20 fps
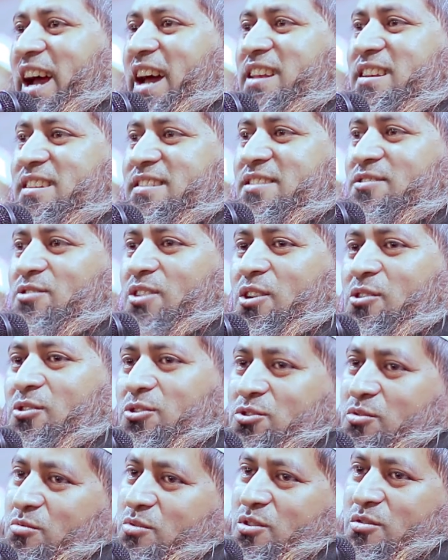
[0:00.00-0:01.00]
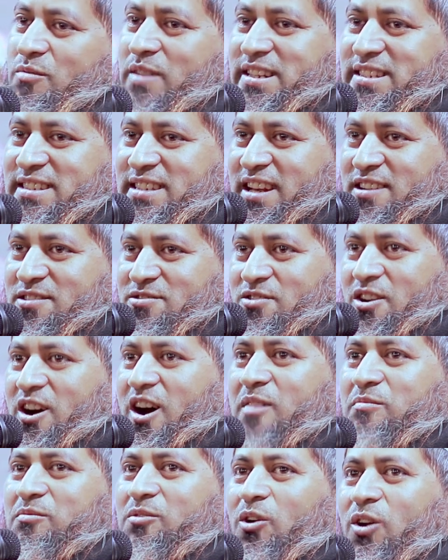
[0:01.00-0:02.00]
দেখাই দিছে তোরা কত বড় মাস্তান
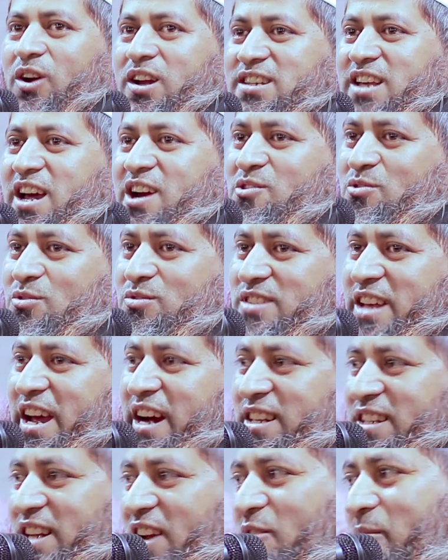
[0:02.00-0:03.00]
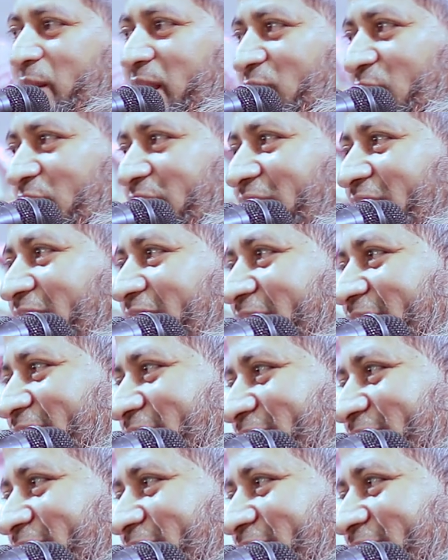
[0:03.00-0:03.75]
সব ঘরে যায় ঢুকছে একটাই বাইর হয় না